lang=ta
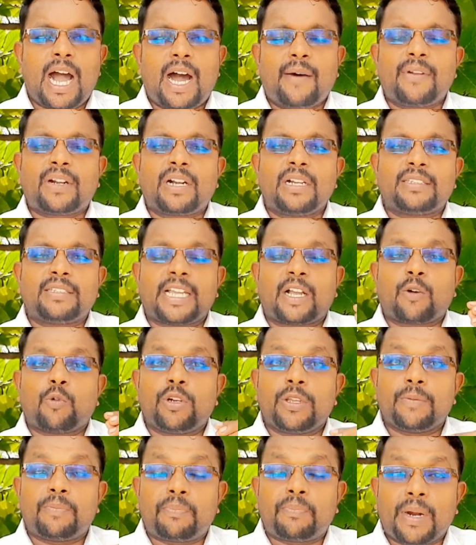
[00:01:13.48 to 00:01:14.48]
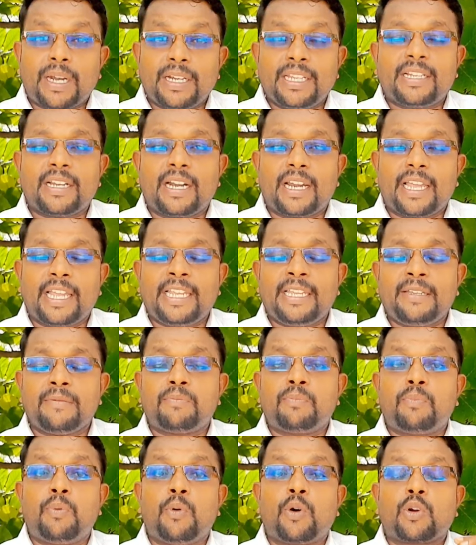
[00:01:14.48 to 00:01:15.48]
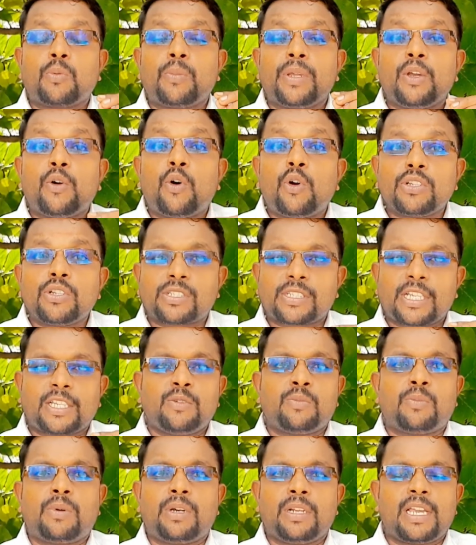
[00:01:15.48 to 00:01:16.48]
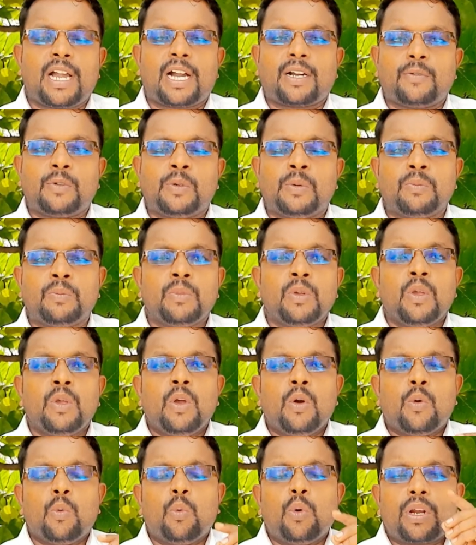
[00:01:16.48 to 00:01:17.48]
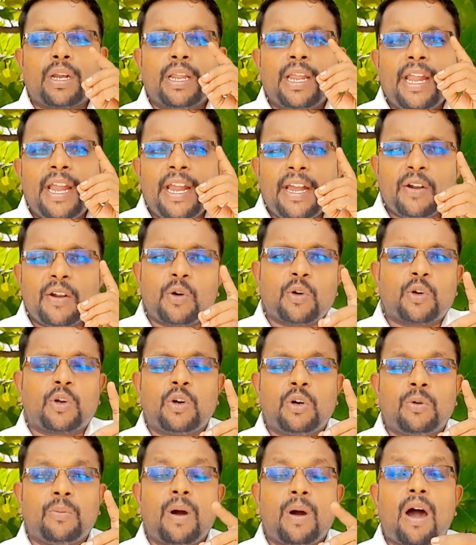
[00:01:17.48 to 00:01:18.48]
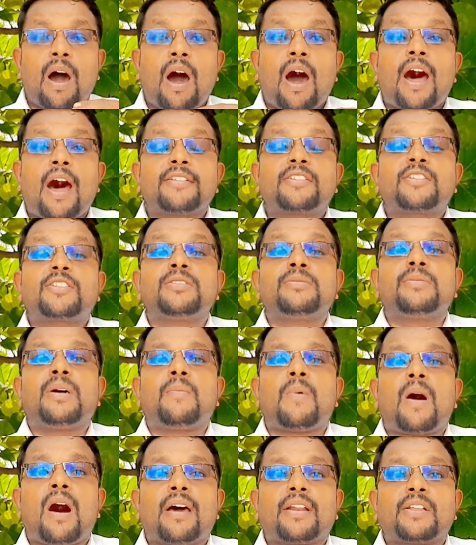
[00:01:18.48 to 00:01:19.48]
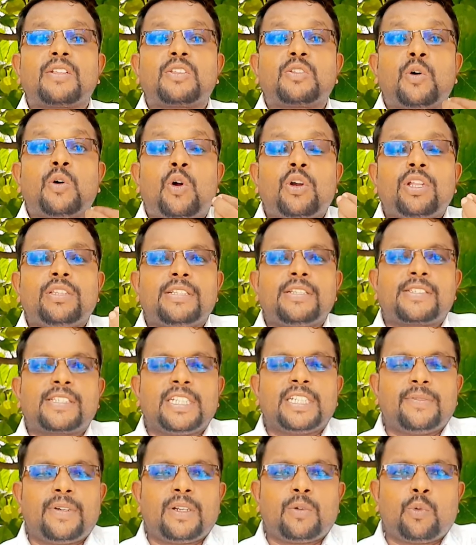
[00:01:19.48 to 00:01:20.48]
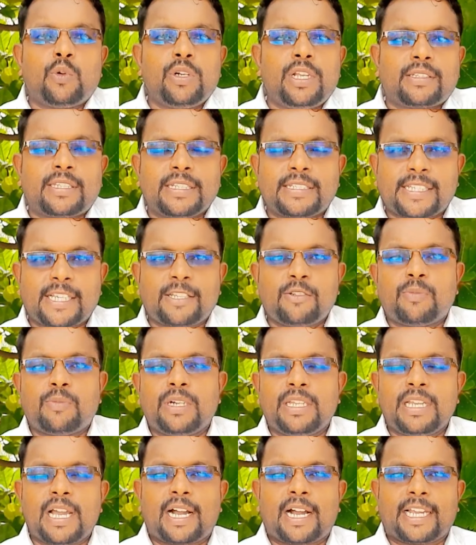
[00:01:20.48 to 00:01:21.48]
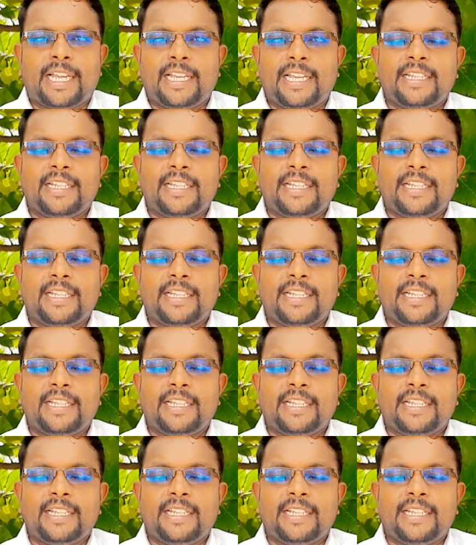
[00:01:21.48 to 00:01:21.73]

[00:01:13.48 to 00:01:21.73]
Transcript: அவர்கள் தங்களுடைய பணிகளை பொறுமையோடு செய்யும்படியாகவும் ஒரே நோக்கம் ஆற்றும பாரத்தோடு இந்த சிறுவர் ஊழியத்தை செய்யும்படியாக